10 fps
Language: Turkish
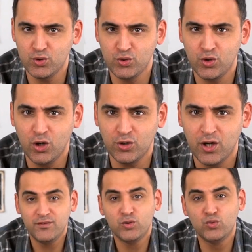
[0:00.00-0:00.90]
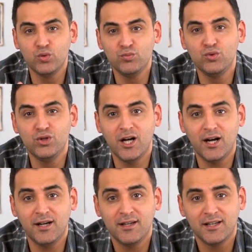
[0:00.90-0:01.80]
geri dönüyor ve tüm
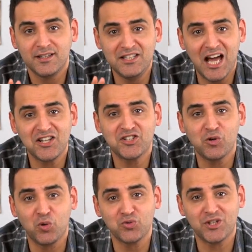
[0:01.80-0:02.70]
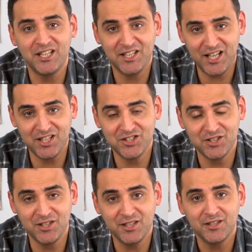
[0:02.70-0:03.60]
dünya gerçek Oscar
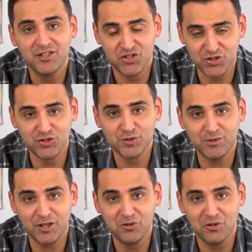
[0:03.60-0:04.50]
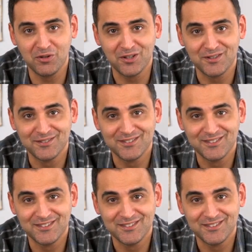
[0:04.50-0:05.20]
heykelcini çırılçıplak görüyor.